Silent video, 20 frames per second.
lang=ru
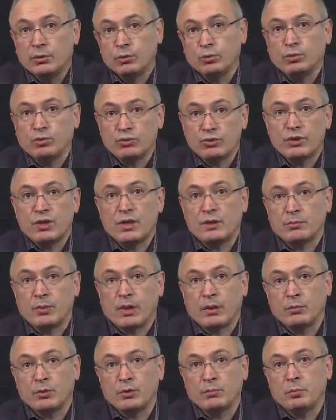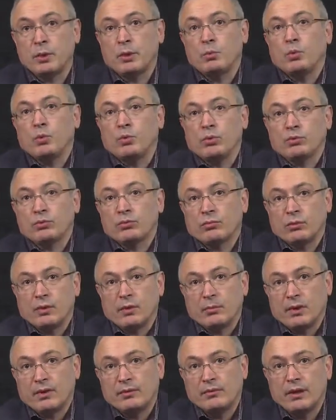Ну, здесь прямо напрямую
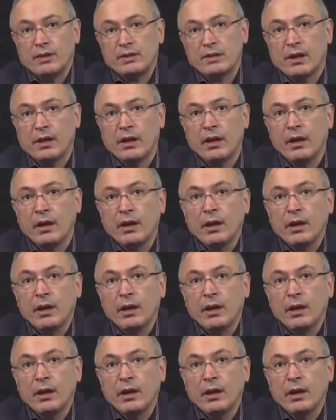нам ответили.